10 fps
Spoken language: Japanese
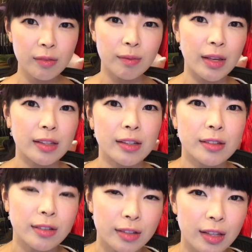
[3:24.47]
神面に
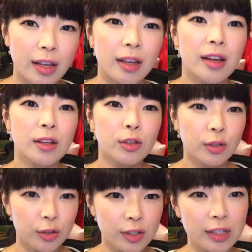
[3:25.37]
ついて
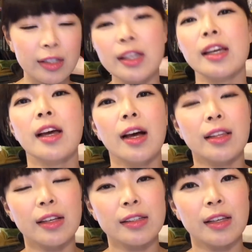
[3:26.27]
中心に
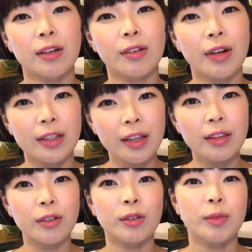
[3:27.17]
話していこうかな
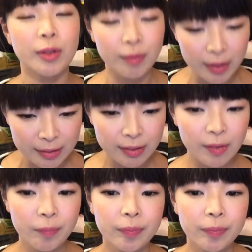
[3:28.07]
と思います。